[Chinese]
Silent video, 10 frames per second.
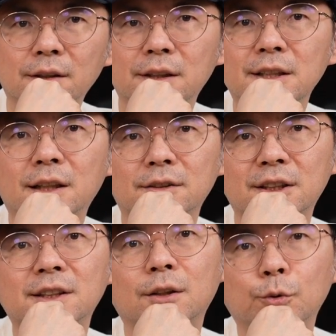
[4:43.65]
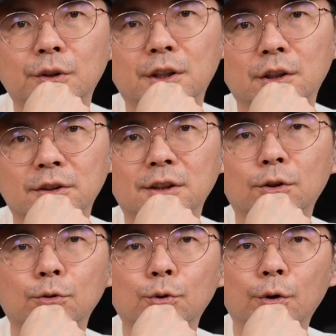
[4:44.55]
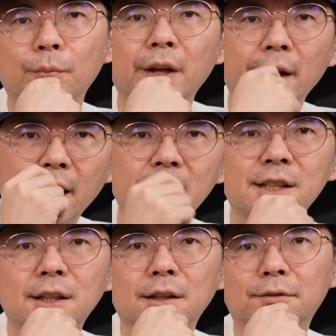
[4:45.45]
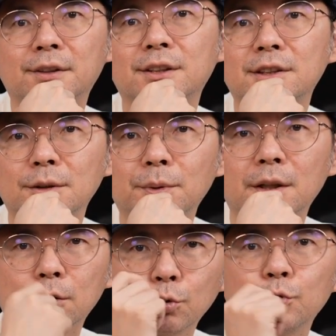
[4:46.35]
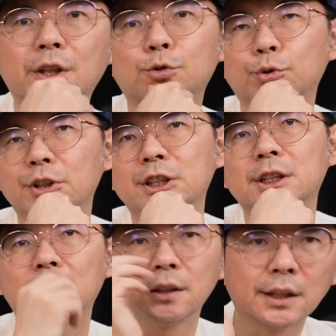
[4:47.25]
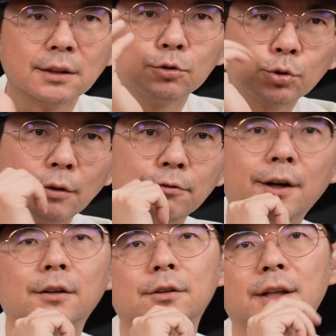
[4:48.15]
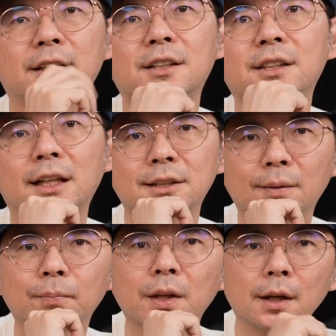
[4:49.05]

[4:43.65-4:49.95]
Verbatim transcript: 影响成像的问题，我将透过A 系列的仿生镜片的图像处理器跟演算法呢来提升改善。